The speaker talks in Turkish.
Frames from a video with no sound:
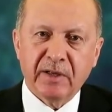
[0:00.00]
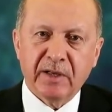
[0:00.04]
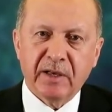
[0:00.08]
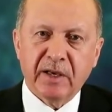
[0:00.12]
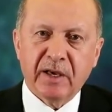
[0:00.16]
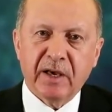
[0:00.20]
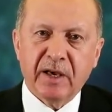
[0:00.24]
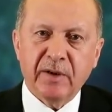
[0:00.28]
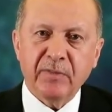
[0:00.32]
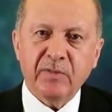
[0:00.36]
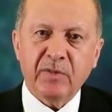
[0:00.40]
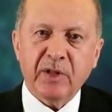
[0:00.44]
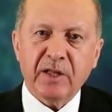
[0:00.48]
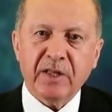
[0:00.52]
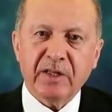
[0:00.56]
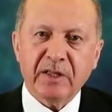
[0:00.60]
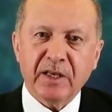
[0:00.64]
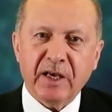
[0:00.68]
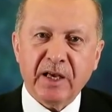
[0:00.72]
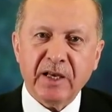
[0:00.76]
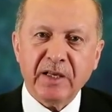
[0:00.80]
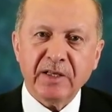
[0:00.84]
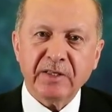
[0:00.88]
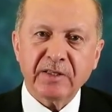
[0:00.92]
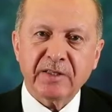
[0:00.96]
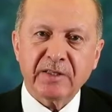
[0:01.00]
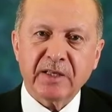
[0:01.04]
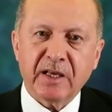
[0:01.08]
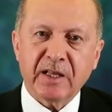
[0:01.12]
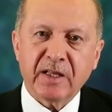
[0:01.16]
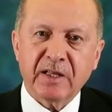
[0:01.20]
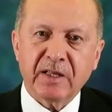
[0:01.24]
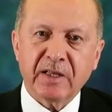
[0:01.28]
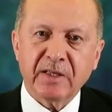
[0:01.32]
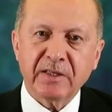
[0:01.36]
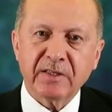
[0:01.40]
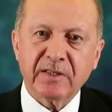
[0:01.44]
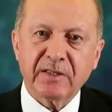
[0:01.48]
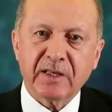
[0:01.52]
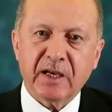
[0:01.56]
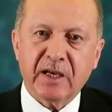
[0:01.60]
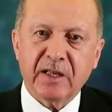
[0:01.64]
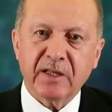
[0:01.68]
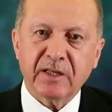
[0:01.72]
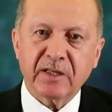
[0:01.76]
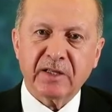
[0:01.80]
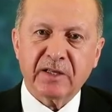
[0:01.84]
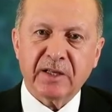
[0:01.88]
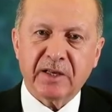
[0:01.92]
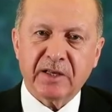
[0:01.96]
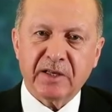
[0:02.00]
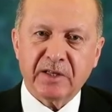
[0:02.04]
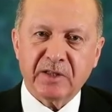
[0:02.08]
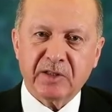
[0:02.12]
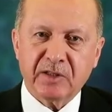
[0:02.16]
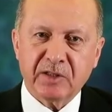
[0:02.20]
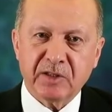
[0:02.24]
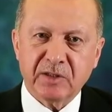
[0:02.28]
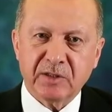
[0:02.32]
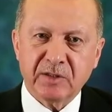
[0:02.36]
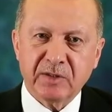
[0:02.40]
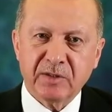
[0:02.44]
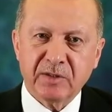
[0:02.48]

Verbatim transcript: hem de diğer insanların sağlıkları için